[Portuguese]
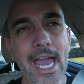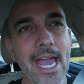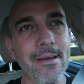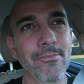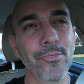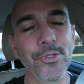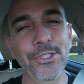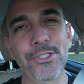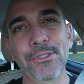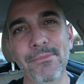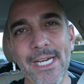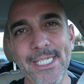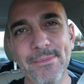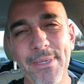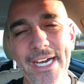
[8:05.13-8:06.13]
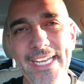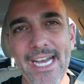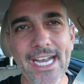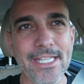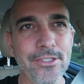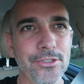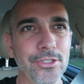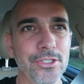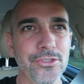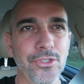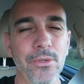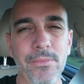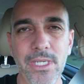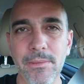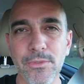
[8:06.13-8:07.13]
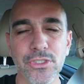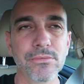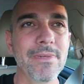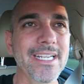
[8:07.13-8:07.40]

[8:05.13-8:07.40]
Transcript: É muito mais barato nós comermos